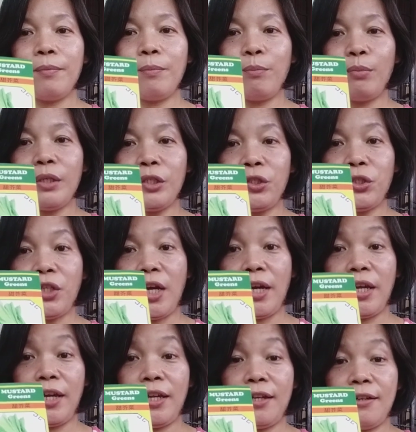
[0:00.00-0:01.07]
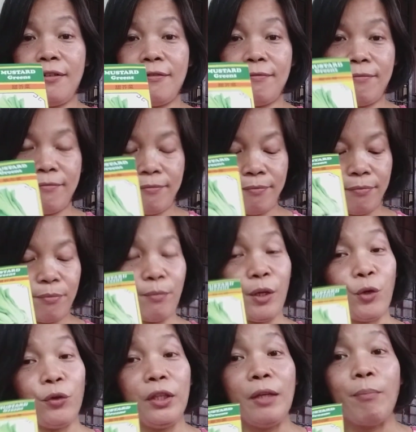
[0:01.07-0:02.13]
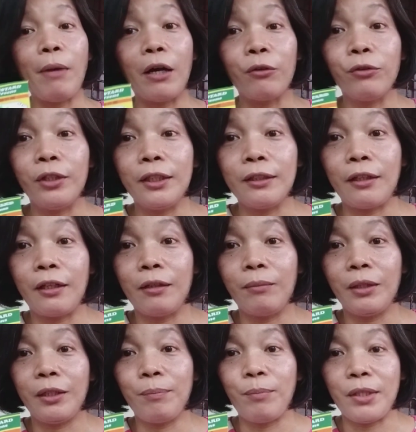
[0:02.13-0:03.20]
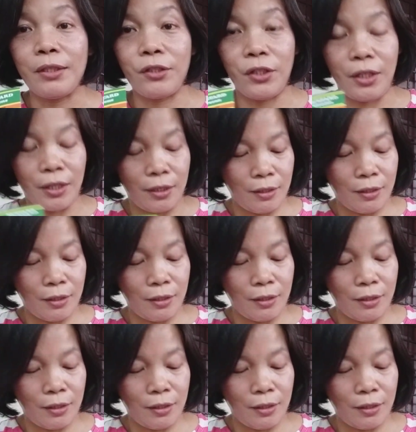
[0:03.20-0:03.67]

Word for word: pichay. Pero hindi pa ako nagtanim ng pichay.